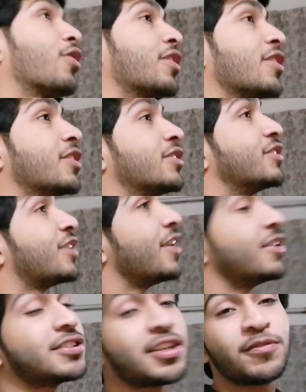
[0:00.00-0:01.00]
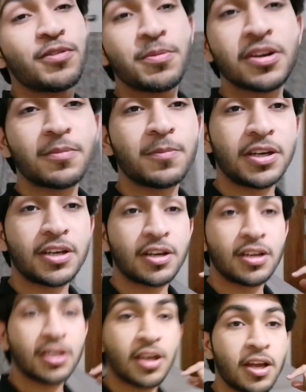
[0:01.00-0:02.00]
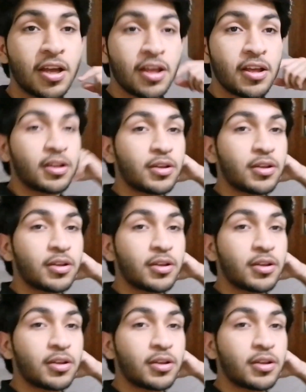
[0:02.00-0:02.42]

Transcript: ब्लॉगिंग का चैलेंज था वो भी कंप्लीट कर लिया